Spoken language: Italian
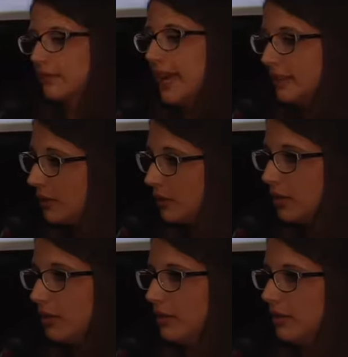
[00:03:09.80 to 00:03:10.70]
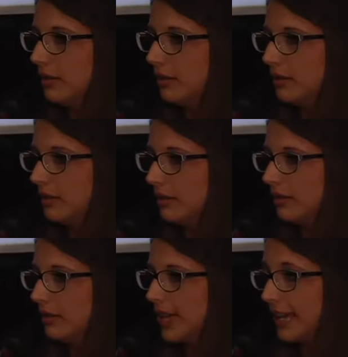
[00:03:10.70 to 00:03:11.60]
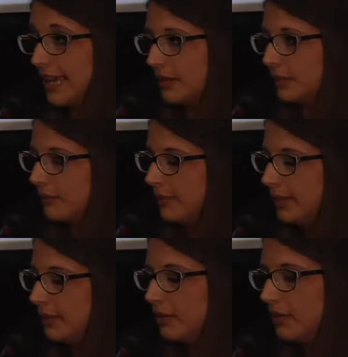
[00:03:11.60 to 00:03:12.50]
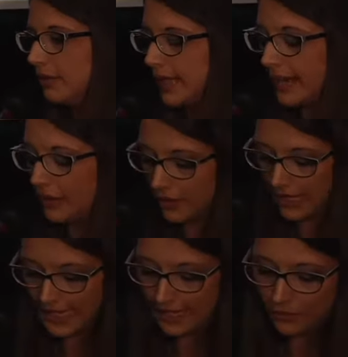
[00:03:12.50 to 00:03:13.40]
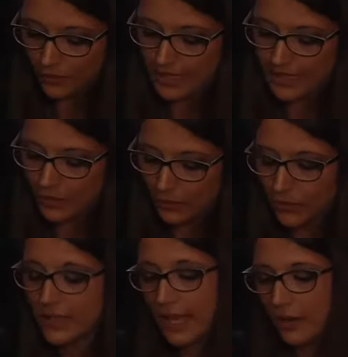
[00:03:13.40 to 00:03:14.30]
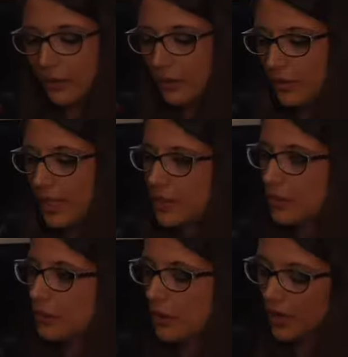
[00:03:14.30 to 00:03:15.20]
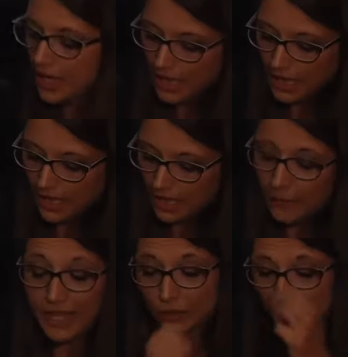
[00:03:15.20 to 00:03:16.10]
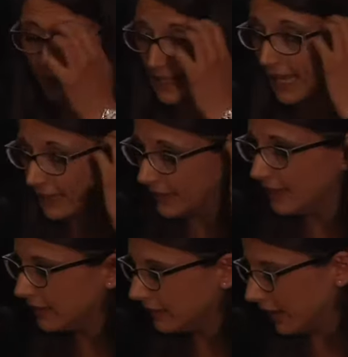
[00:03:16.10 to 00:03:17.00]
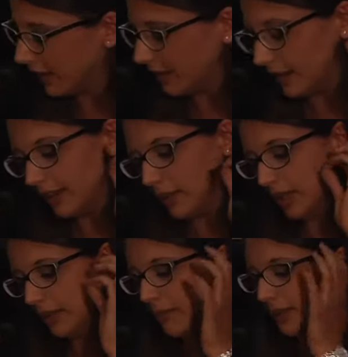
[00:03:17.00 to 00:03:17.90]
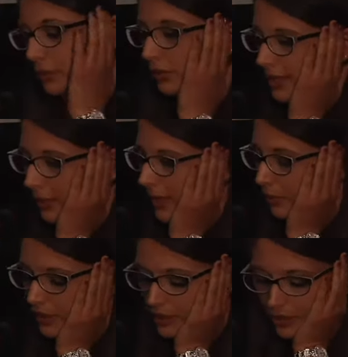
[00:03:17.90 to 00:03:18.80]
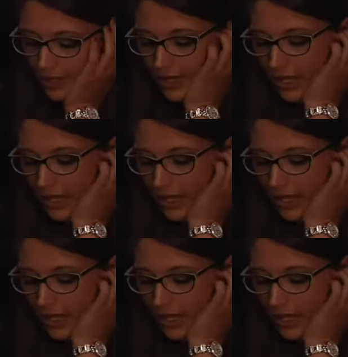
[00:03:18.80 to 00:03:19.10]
medico eh, Galeno, il medico greco Galeno nel secondo secolo, nel suo eh, metodo Medendi, eh, e quindi il metodo terapeutico,